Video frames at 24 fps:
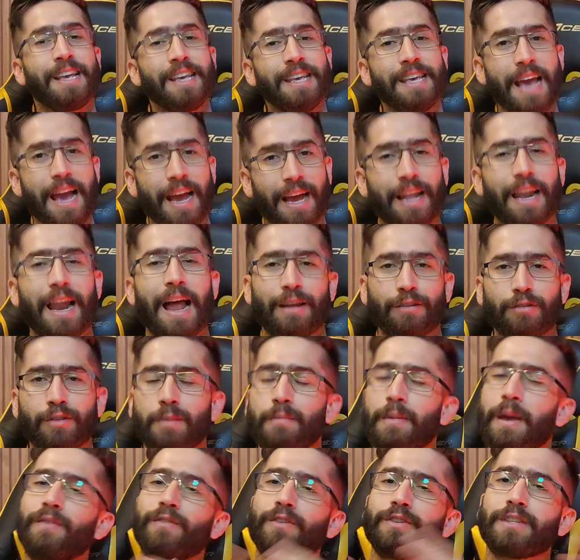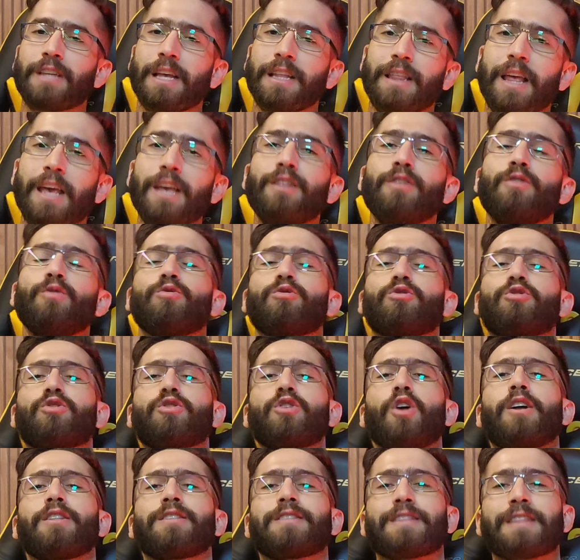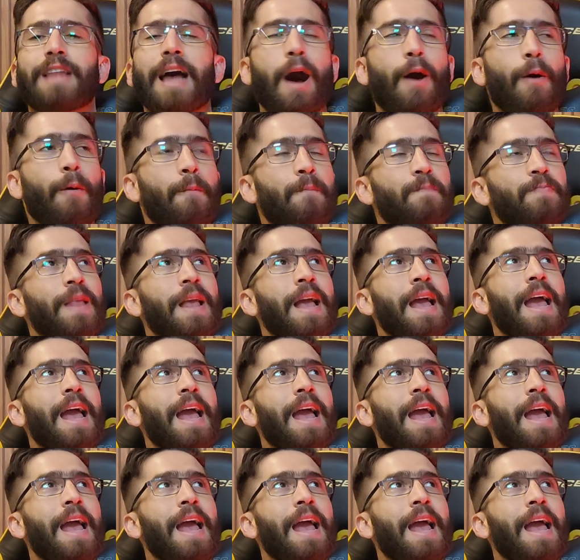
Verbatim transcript: E é claro também que você tem o total,